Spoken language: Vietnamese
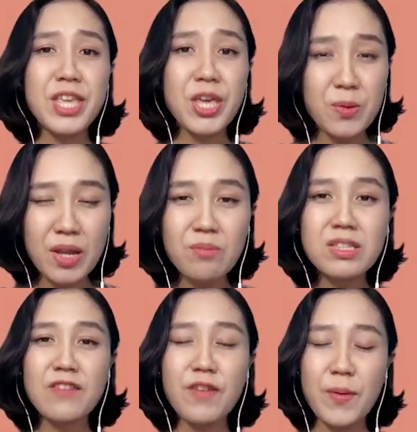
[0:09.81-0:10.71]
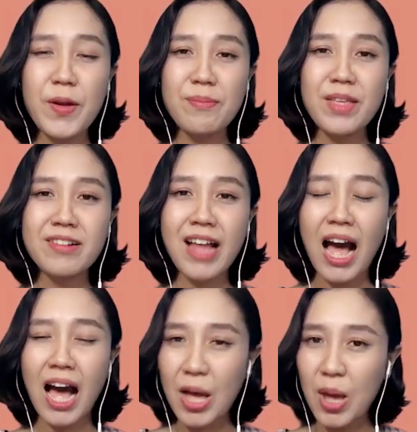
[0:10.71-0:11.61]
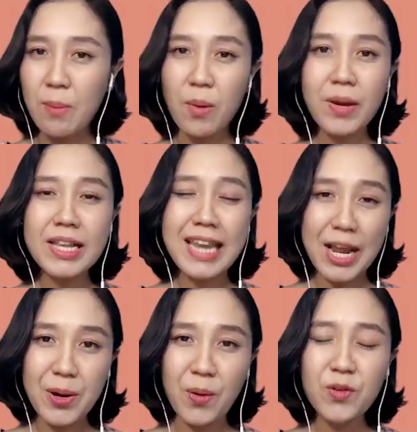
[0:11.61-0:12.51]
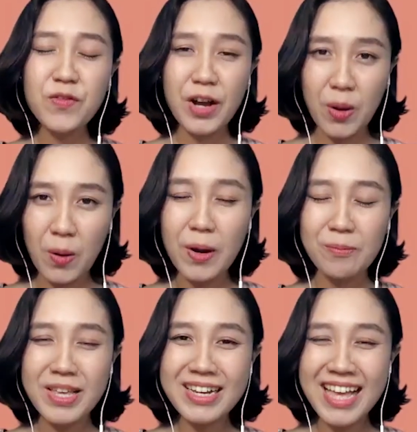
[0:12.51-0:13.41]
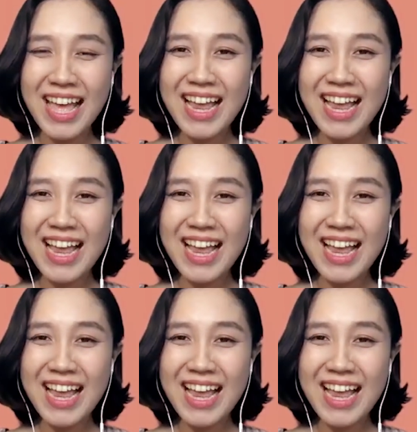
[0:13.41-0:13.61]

nhiều thông tin về bảo hiểm nhân thọ một cách đầy đủ và cô động nhất.